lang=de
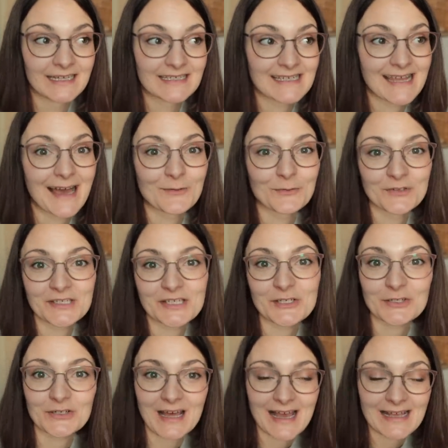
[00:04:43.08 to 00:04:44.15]
da durch die
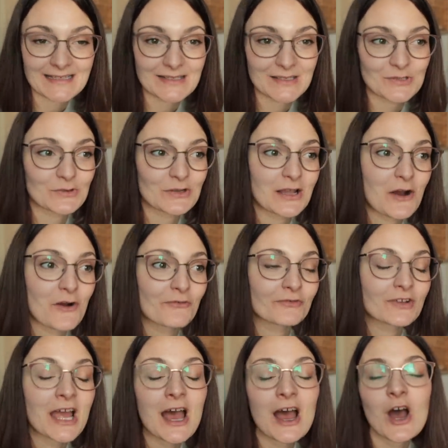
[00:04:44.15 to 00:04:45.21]
Straßen zu
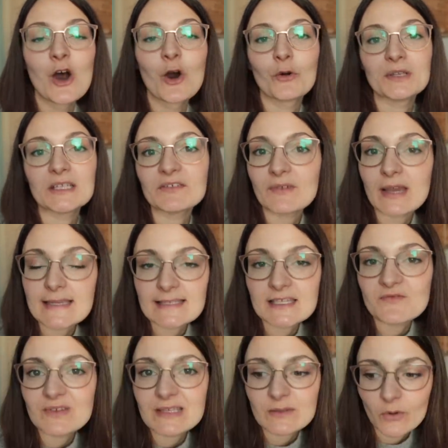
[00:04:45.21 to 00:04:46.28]
laufen. Und ich weiß
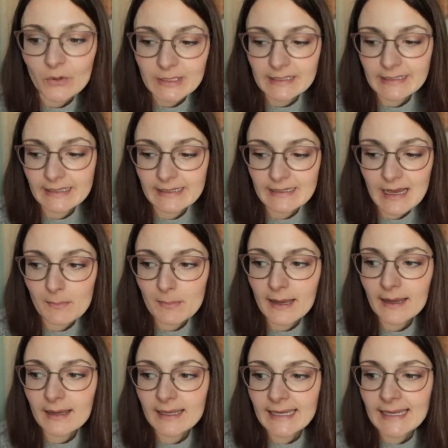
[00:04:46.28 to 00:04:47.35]
nicht, wie es euch geht,
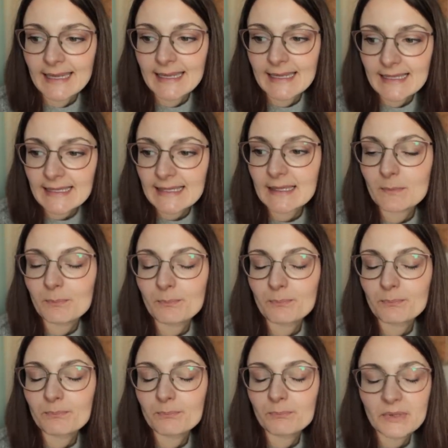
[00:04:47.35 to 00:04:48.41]
aber ich
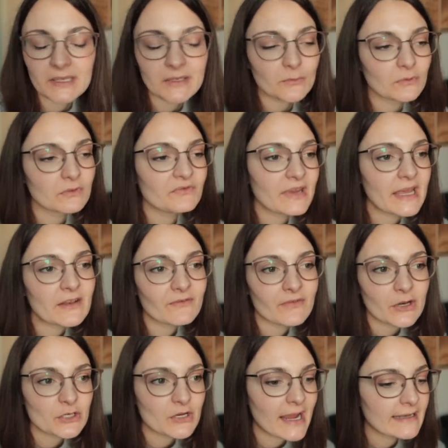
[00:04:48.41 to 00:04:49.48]
bin und werde
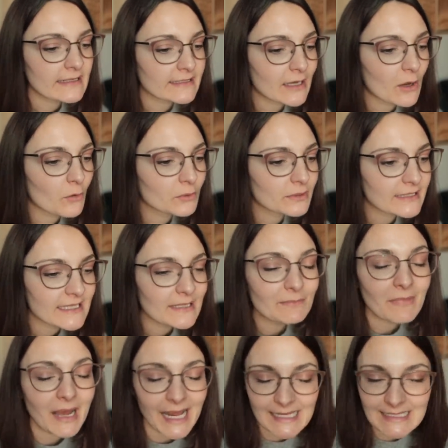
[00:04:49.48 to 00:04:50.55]
wahrscheinlich auch
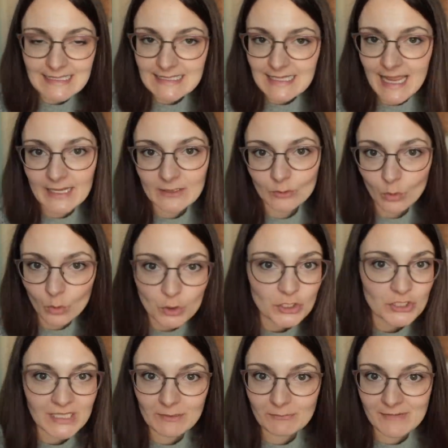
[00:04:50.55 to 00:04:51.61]
niemals ein
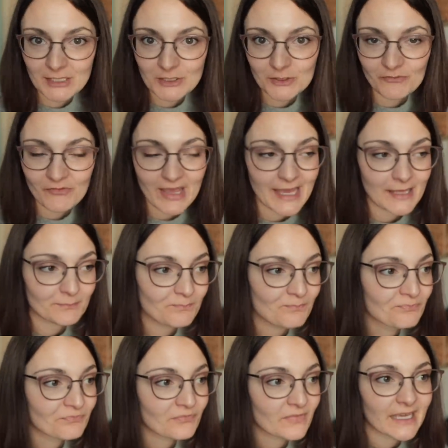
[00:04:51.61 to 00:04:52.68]
Großstadtmensch werden
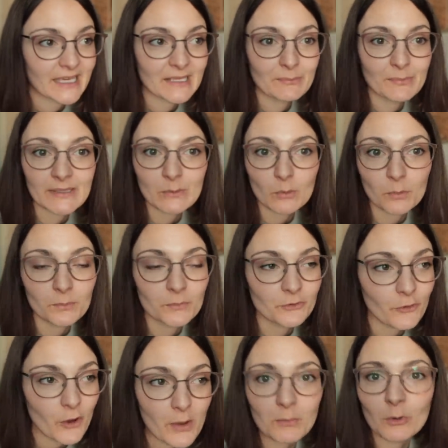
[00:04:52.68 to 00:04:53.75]
ich bin Open
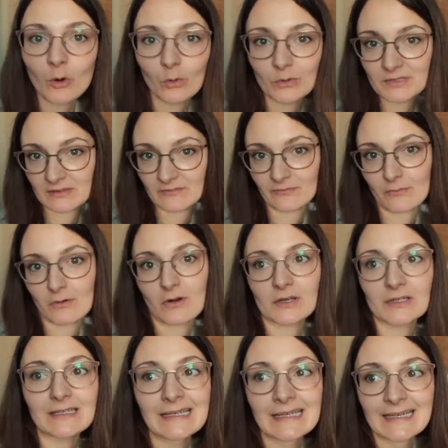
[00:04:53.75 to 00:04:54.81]
Dirt groß
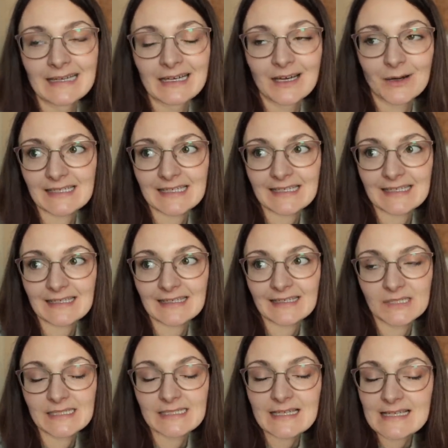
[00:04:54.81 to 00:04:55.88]
geworden. Ich
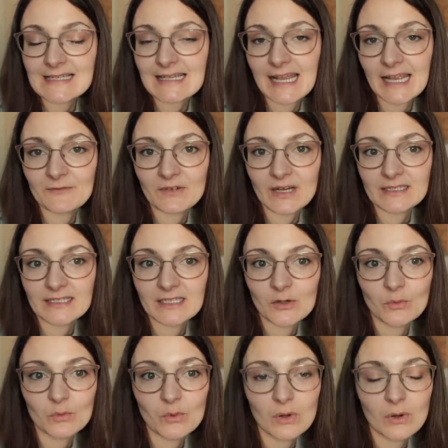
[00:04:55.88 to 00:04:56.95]
genieße einfach die
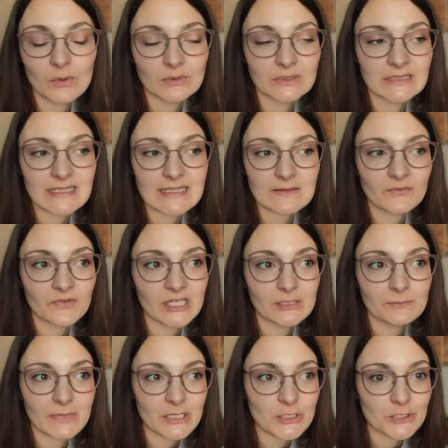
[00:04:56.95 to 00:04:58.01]
Ruhe und diese
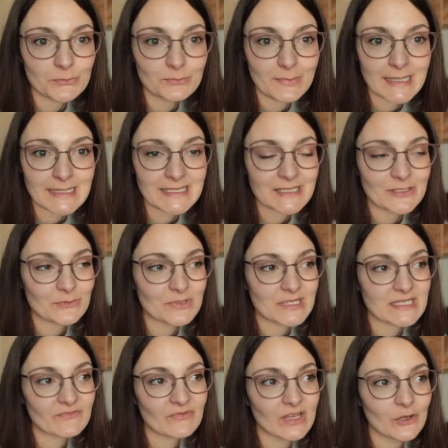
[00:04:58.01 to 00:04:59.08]
vielen Menschenmassen
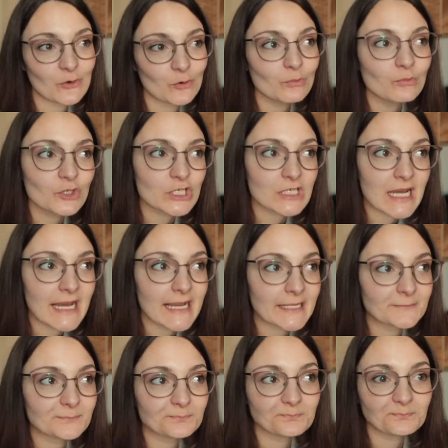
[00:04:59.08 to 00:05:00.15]
und das viele
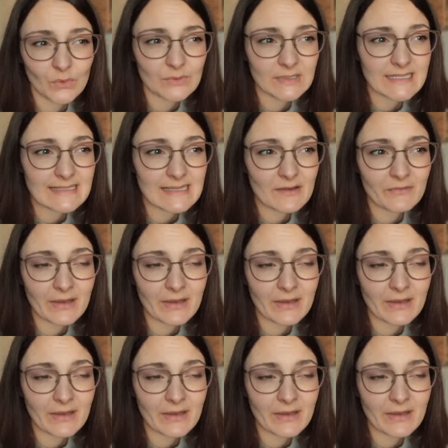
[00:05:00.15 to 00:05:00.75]
Umsteigen und dieser